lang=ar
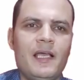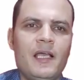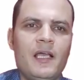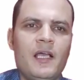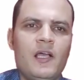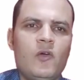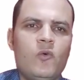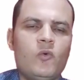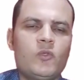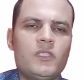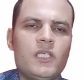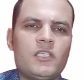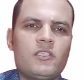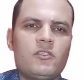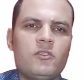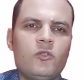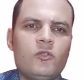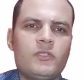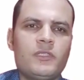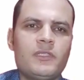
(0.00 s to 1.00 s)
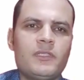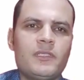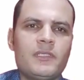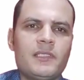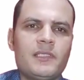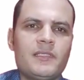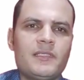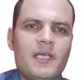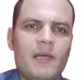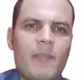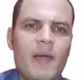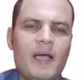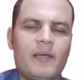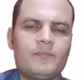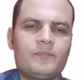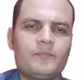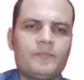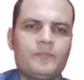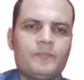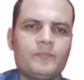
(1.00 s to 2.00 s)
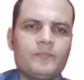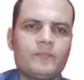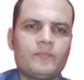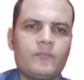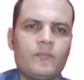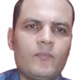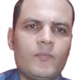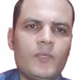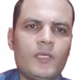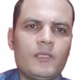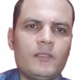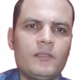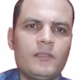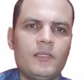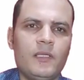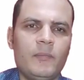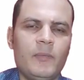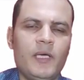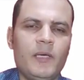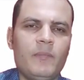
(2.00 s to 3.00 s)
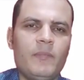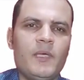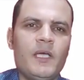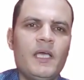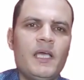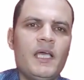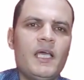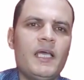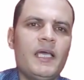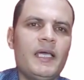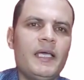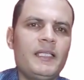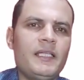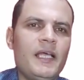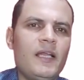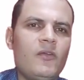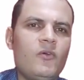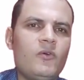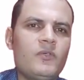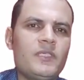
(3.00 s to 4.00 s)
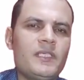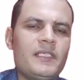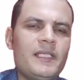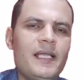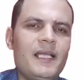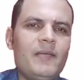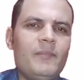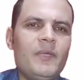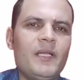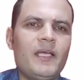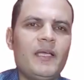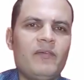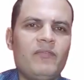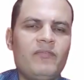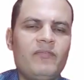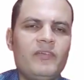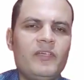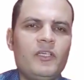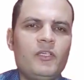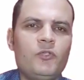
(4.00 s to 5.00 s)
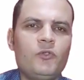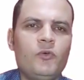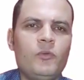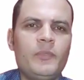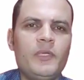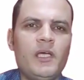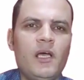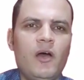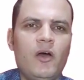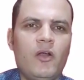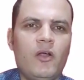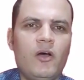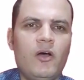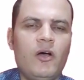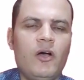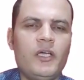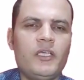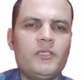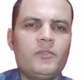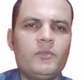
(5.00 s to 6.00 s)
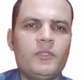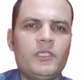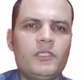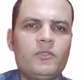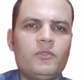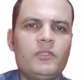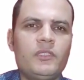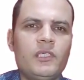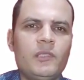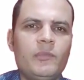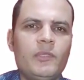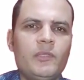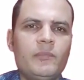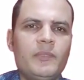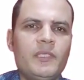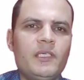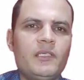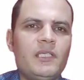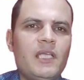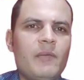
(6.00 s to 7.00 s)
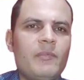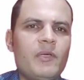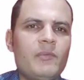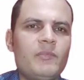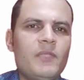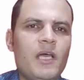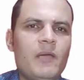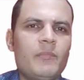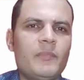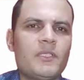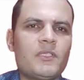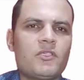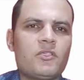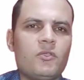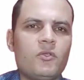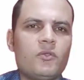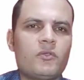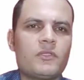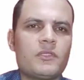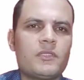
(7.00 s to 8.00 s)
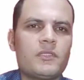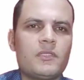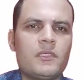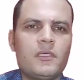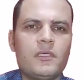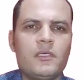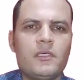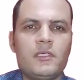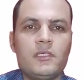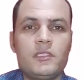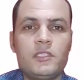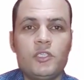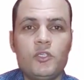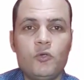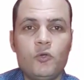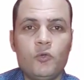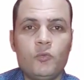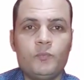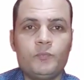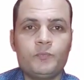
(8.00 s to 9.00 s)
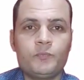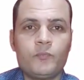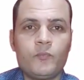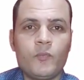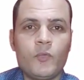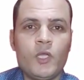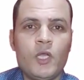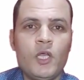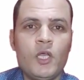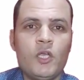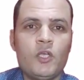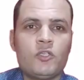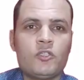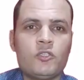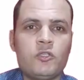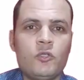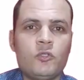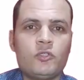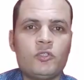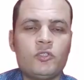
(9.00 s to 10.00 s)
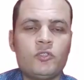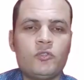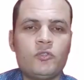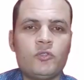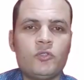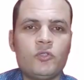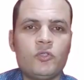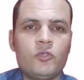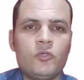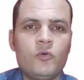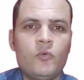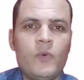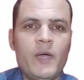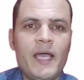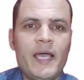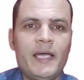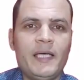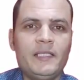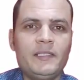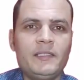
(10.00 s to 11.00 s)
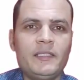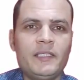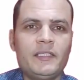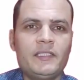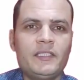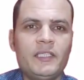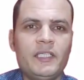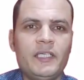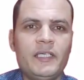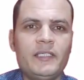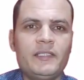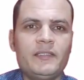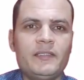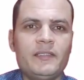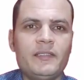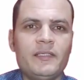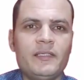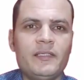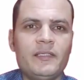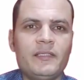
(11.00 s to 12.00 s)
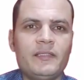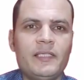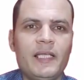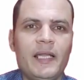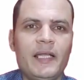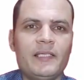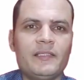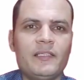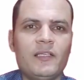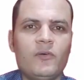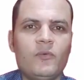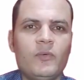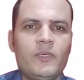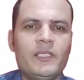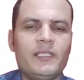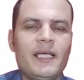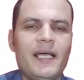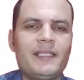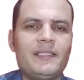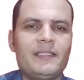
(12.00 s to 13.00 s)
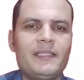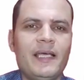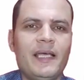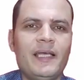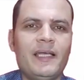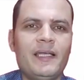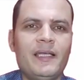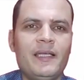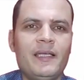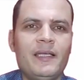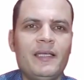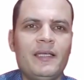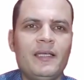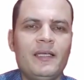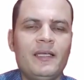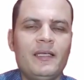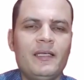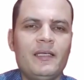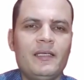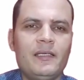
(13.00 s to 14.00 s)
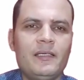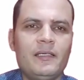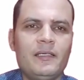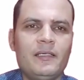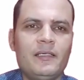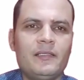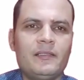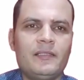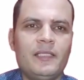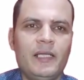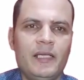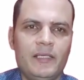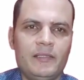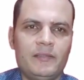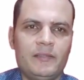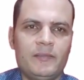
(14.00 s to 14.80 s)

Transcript: وده سلوت سبعة تمام هنا الجزء ده اللي بيركب فيه اليو بي ار اي واليو تريبل بي ده بيبدا من سلوت زيرو سلوت واحد اتنين تلاتة واللي تحت ده آه، تلاتة